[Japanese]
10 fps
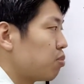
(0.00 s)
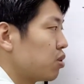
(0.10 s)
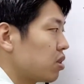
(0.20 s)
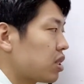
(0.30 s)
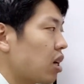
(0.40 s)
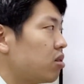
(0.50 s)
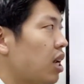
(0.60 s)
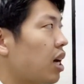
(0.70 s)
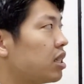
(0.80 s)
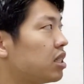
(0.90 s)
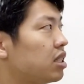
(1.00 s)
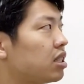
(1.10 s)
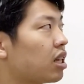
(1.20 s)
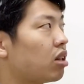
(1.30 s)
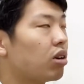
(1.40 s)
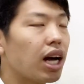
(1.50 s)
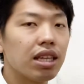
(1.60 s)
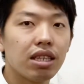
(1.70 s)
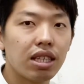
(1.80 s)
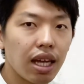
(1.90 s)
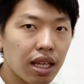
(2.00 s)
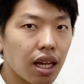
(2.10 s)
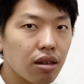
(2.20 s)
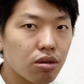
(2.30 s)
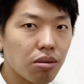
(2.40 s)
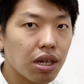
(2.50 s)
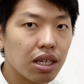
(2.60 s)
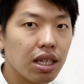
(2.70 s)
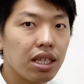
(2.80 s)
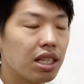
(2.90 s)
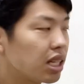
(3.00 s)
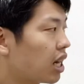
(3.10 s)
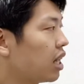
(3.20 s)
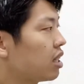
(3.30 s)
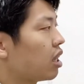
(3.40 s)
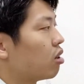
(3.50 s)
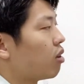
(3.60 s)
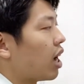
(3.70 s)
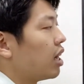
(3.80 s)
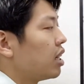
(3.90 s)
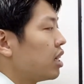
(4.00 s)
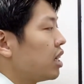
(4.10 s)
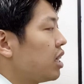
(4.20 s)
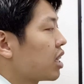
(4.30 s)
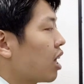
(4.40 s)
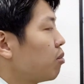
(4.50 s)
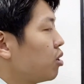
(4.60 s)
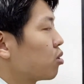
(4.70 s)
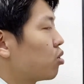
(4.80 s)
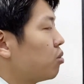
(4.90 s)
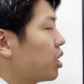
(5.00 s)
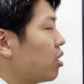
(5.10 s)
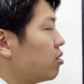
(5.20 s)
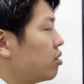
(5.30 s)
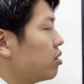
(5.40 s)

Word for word: プロスタグランジンっていうのが出てる時に人間っていうのは痛みを伴うん